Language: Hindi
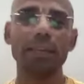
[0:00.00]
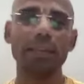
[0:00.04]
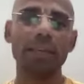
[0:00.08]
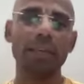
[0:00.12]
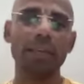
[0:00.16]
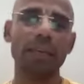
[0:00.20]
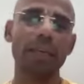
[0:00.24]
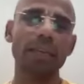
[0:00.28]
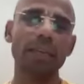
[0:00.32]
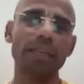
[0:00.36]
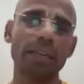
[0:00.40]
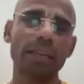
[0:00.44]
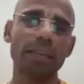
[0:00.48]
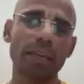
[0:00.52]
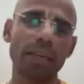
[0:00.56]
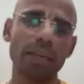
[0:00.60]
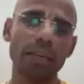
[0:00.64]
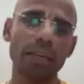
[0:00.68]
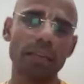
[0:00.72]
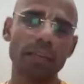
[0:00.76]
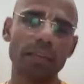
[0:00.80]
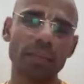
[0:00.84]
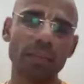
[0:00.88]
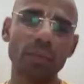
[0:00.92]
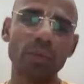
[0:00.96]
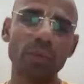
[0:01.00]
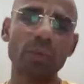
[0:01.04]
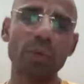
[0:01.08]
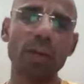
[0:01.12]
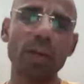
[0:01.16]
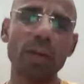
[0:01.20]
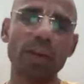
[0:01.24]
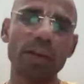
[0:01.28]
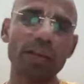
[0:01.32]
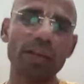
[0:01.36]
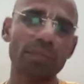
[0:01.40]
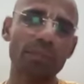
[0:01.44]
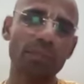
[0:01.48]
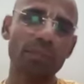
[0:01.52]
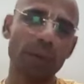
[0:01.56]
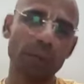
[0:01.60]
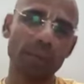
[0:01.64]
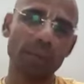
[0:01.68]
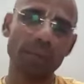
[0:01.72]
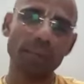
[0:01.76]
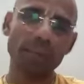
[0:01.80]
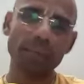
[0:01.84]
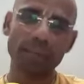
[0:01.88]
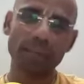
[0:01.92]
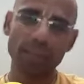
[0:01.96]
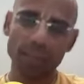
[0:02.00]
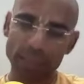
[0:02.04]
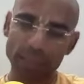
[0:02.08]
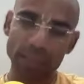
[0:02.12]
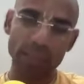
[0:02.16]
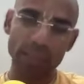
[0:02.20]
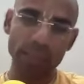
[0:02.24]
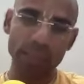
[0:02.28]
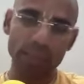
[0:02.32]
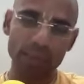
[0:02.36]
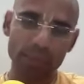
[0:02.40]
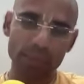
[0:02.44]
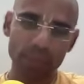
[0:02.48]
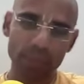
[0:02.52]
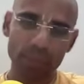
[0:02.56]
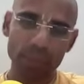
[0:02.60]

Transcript: ye chhe cheezon ka hum palan karenge